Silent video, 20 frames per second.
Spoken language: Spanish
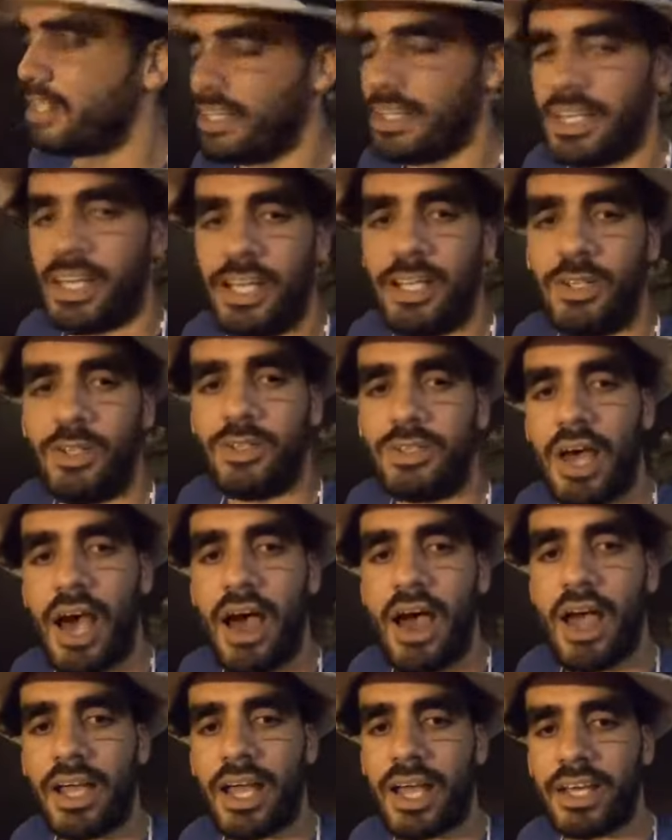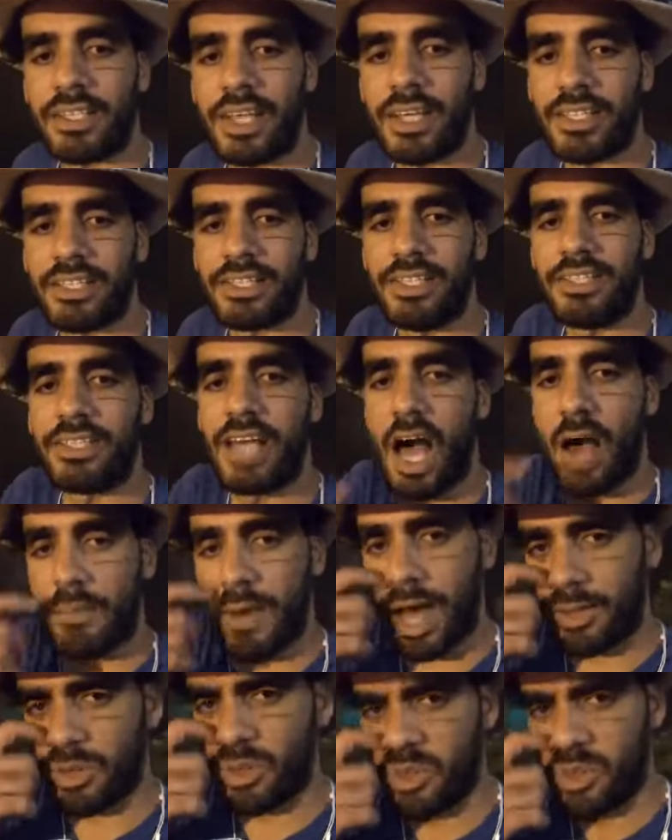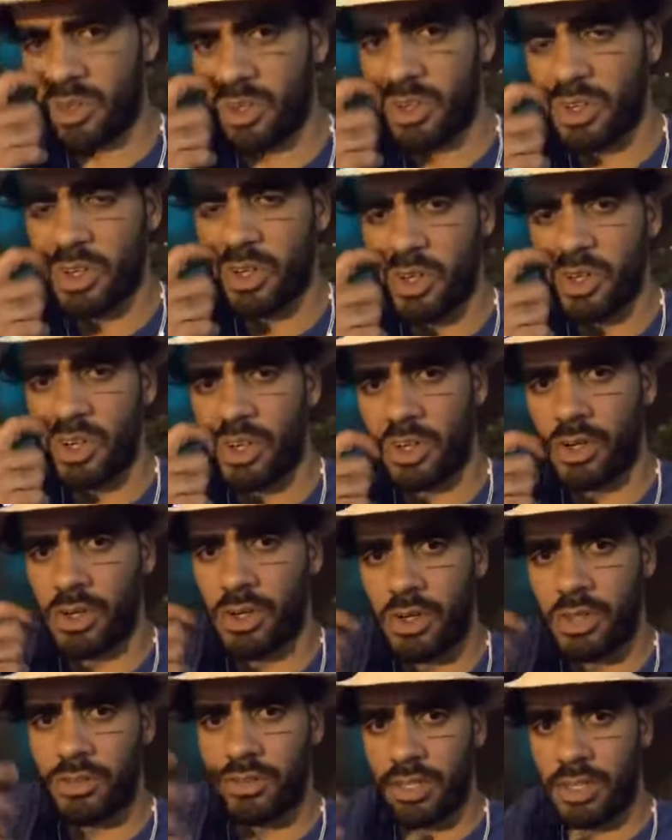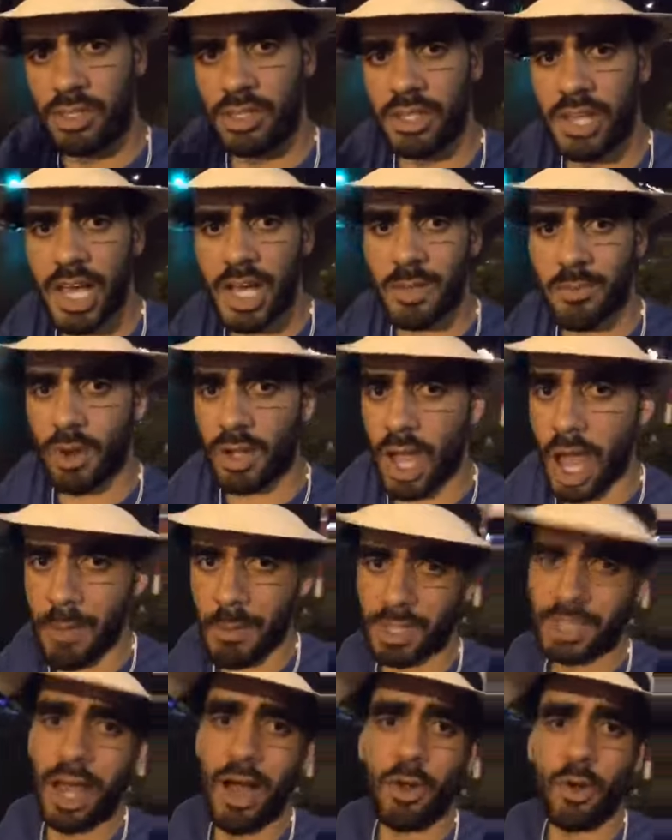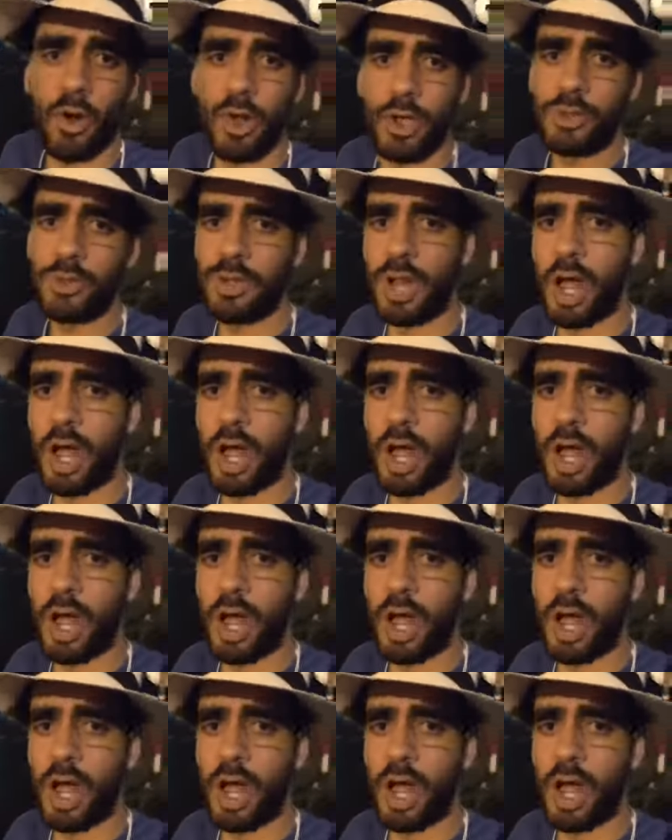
Y tú sabes qué? Que esa gente sin zapatos, sin dinero, porque además estaban cogiendo una